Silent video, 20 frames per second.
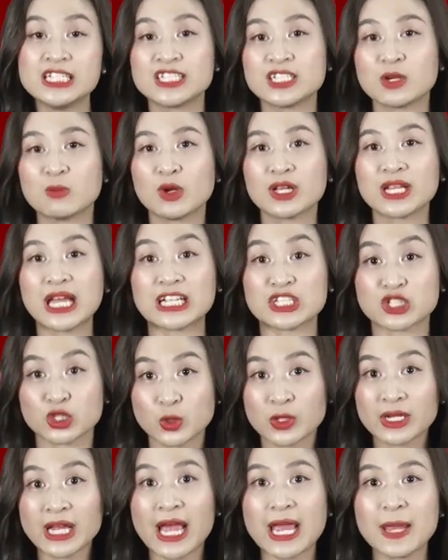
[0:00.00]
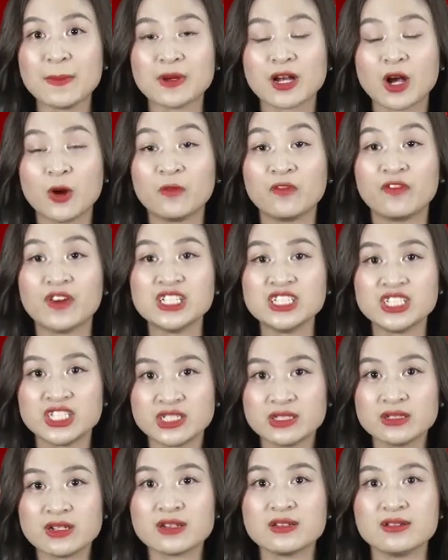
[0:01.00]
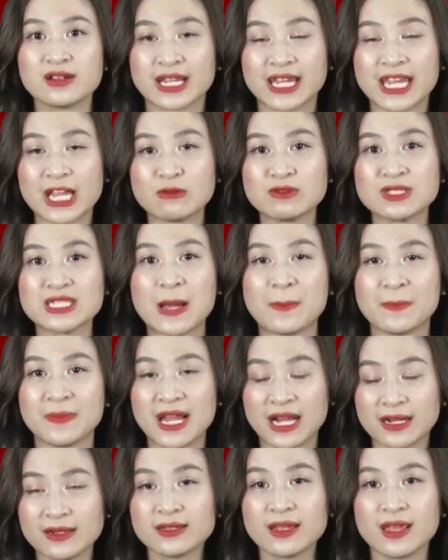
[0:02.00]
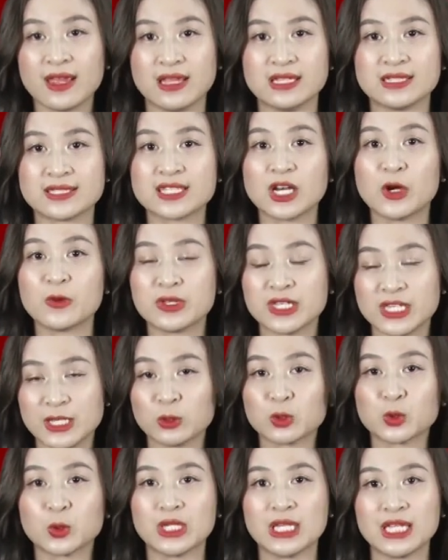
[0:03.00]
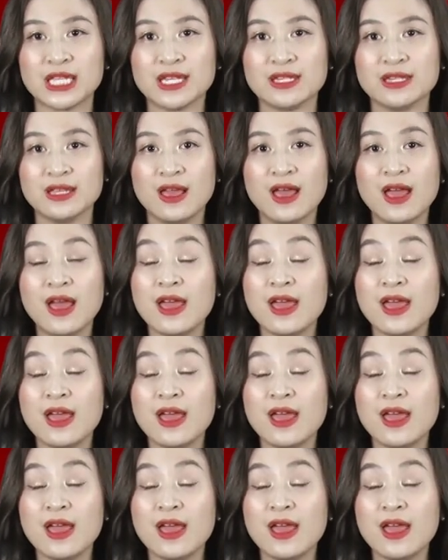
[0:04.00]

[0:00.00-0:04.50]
Trong bối cảnh số ca ép không vẫn chưa được kéo giảm đáng kể sau nhiều tuần liền,